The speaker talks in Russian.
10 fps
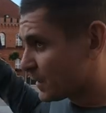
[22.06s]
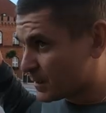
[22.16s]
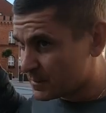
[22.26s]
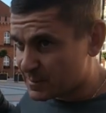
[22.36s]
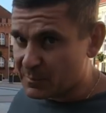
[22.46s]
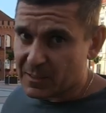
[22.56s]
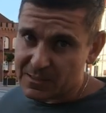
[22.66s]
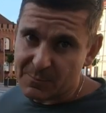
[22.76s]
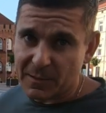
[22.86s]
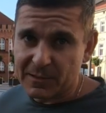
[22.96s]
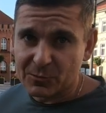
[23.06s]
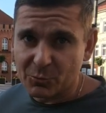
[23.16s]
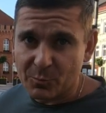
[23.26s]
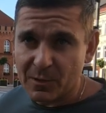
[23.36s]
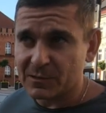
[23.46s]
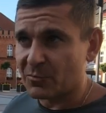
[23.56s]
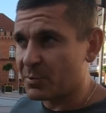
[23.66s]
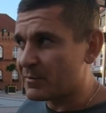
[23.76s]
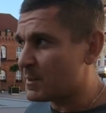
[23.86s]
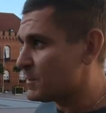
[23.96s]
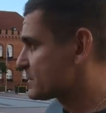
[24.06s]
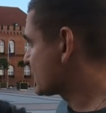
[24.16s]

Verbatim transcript: а, собираете пакет документов, по времени